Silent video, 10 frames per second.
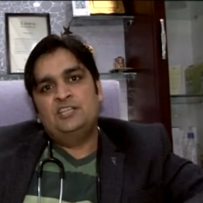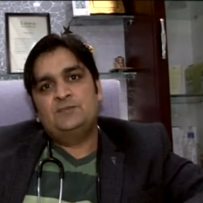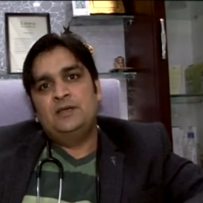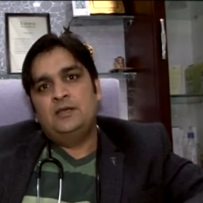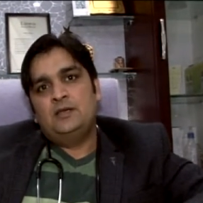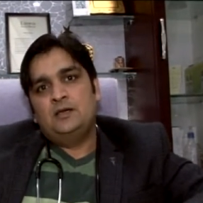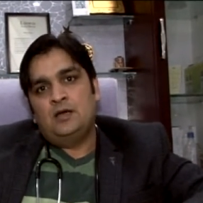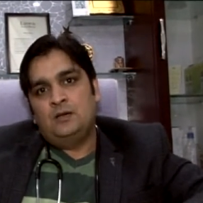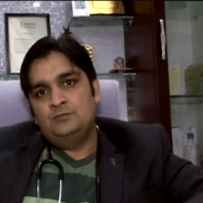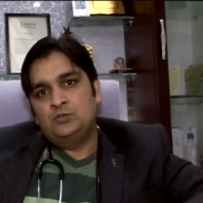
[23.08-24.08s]
इसमें
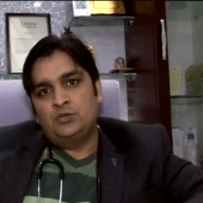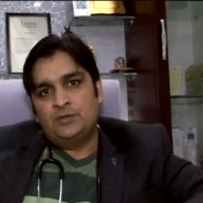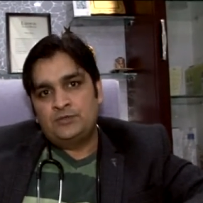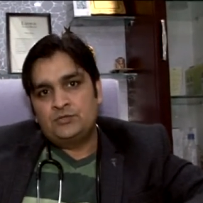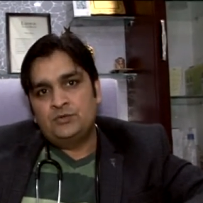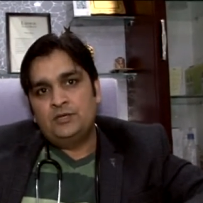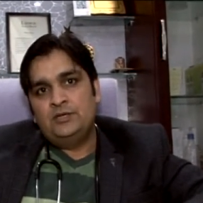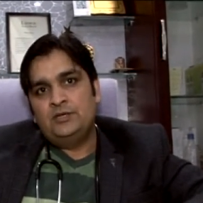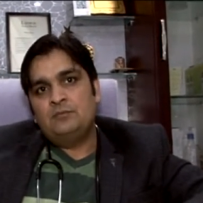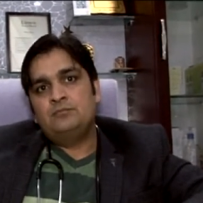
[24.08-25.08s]
हम छोटे बच्चों के
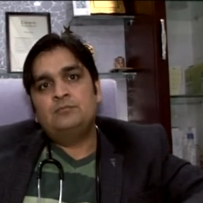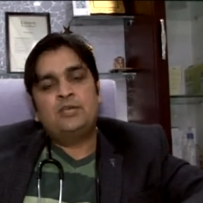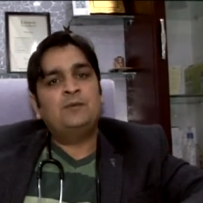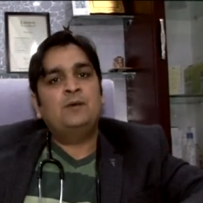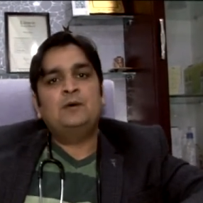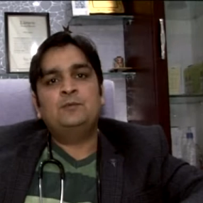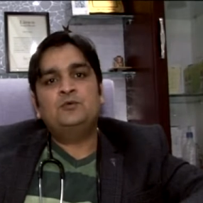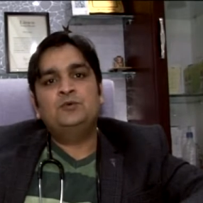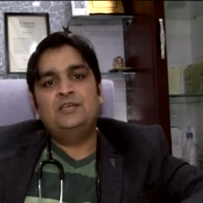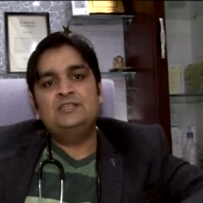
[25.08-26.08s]
लिए के माँ
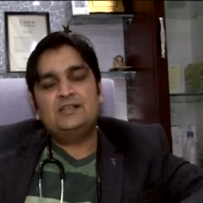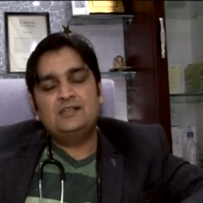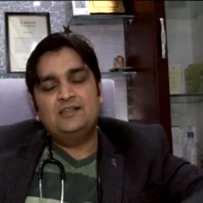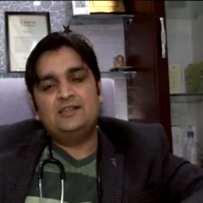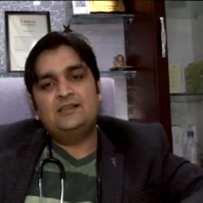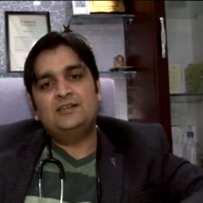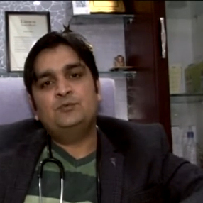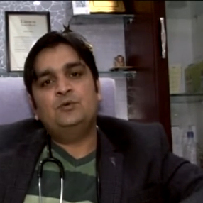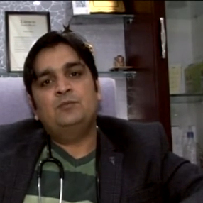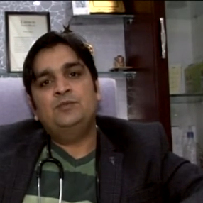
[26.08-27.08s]
बापों को यही सलाह देंगे
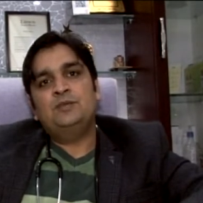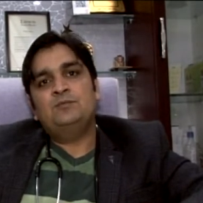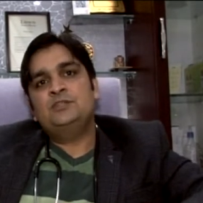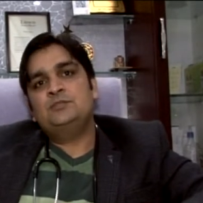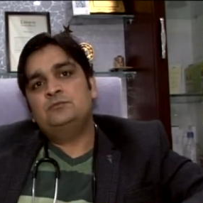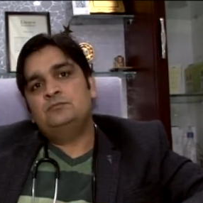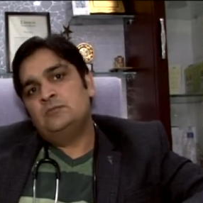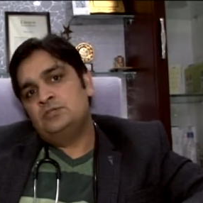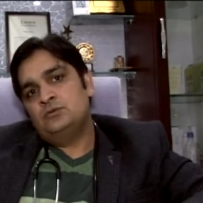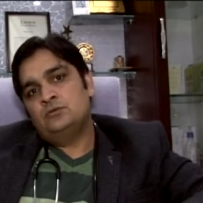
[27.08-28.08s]
कि वो अभी अपने
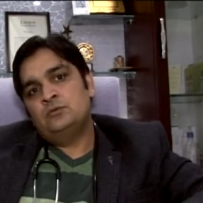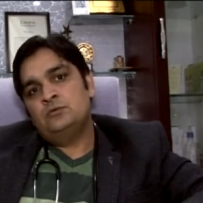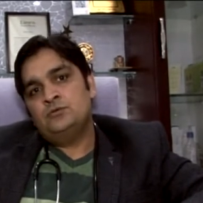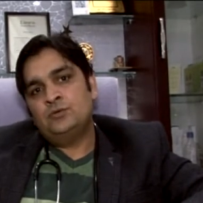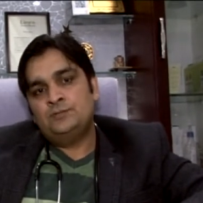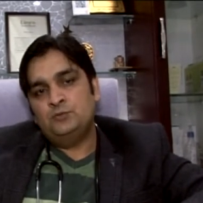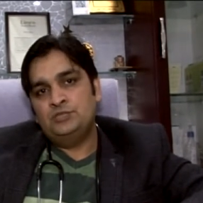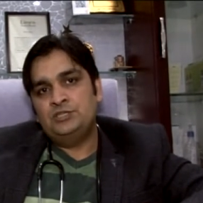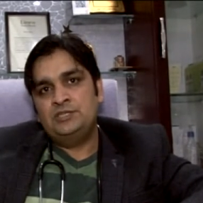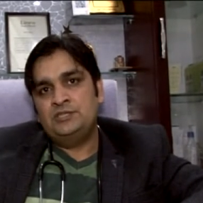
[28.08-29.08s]
बच्चों को जो है
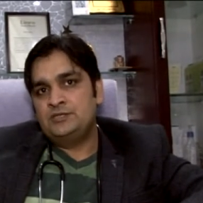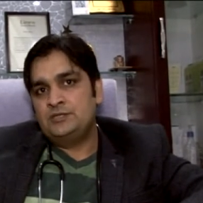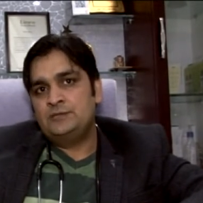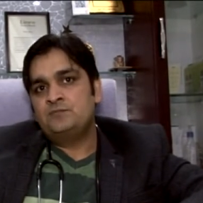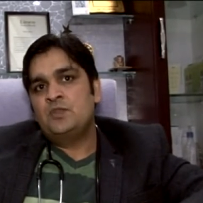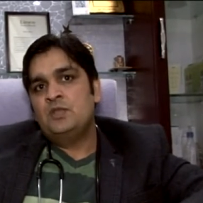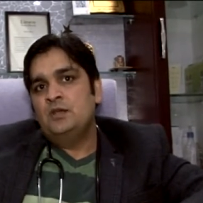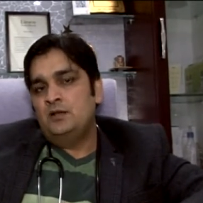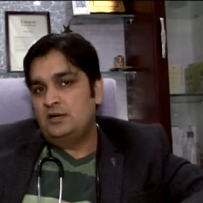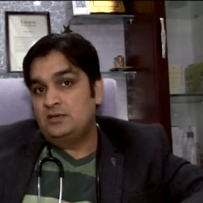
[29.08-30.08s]
पूरी तरीके से
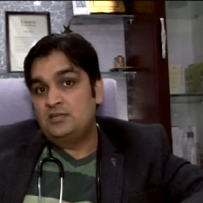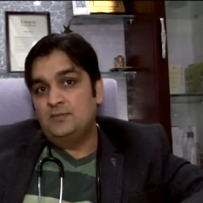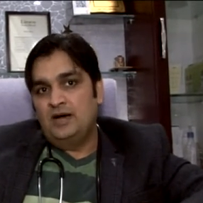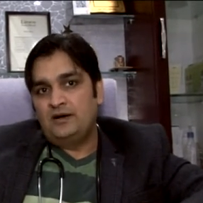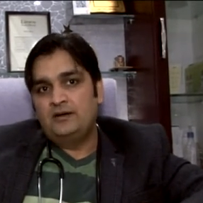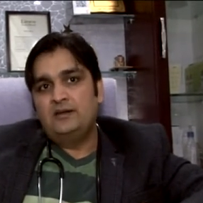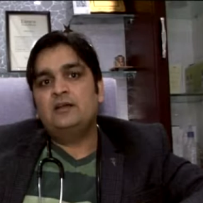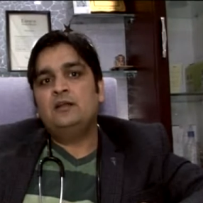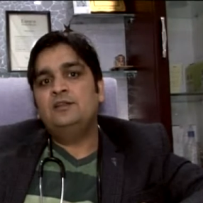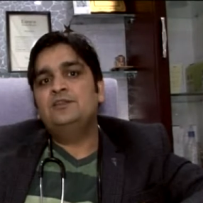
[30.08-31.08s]
घर से बाहर ना
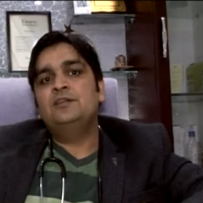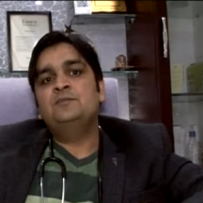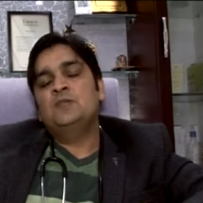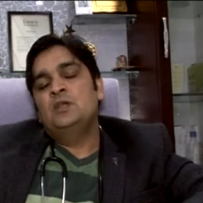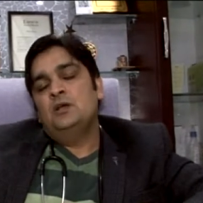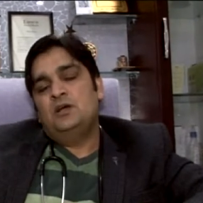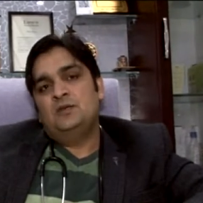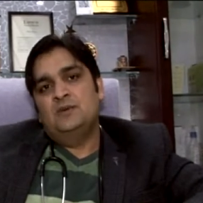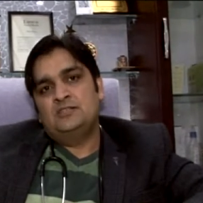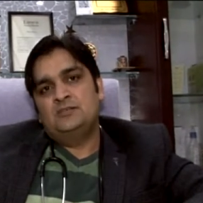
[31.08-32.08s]
निकलने दें
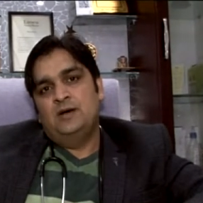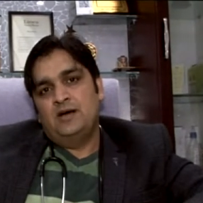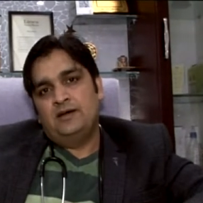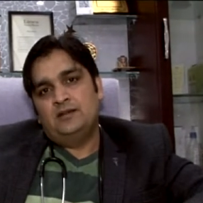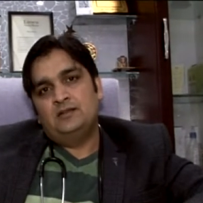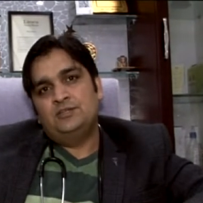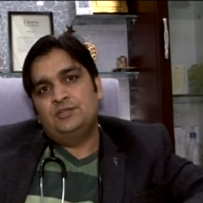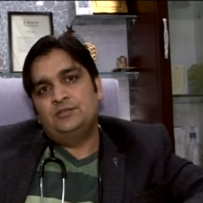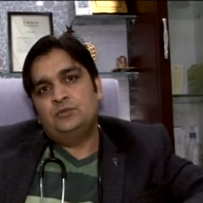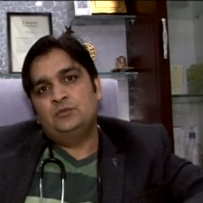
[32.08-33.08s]
अगर घर से बाहर निकलते
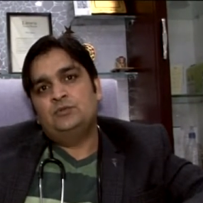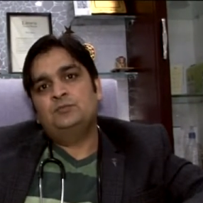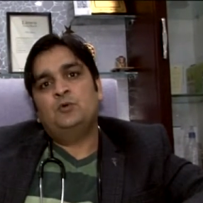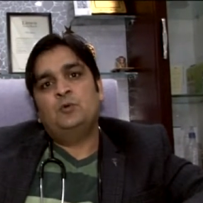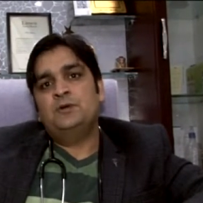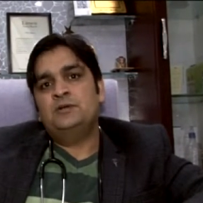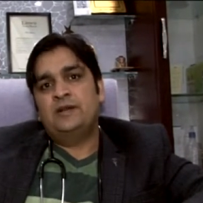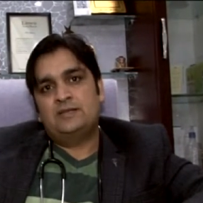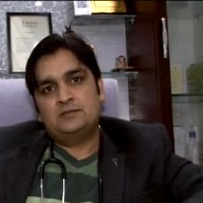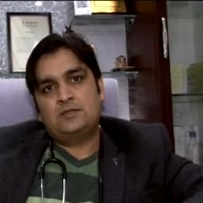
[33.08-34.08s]
हैं तो उनको प्रॉपर
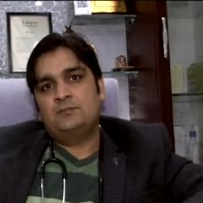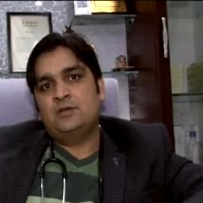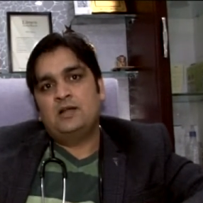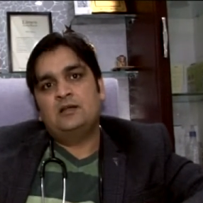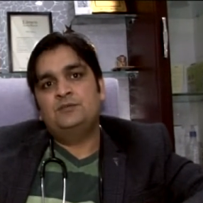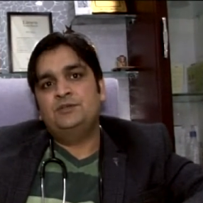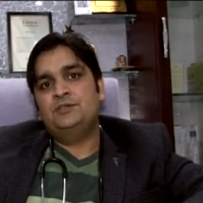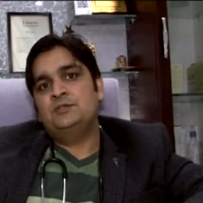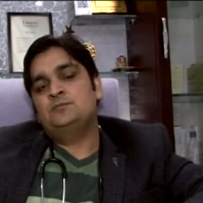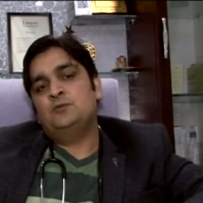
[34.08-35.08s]
ड्रेस अप करा के
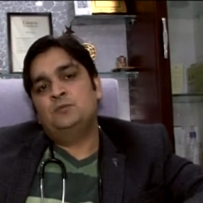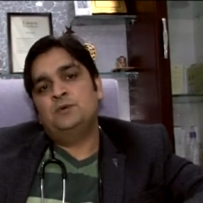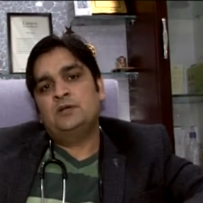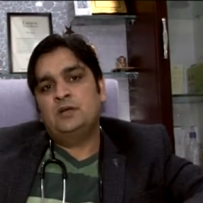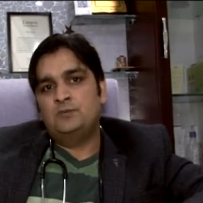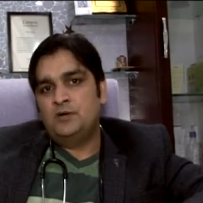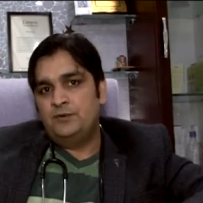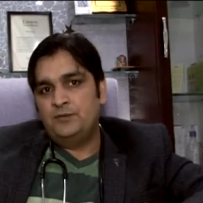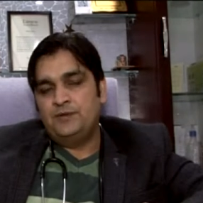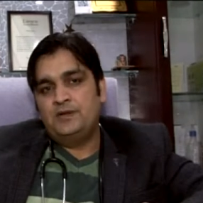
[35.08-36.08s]
भेजें प्रॉपर गर्म
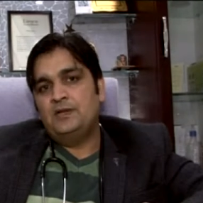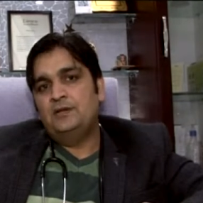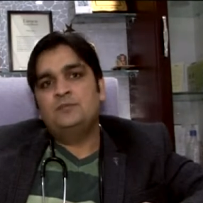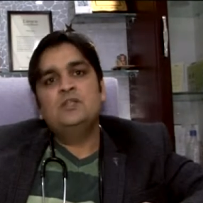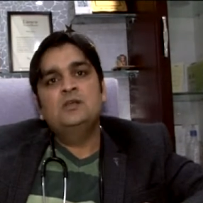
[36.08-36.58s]
कपड़े पहनाएं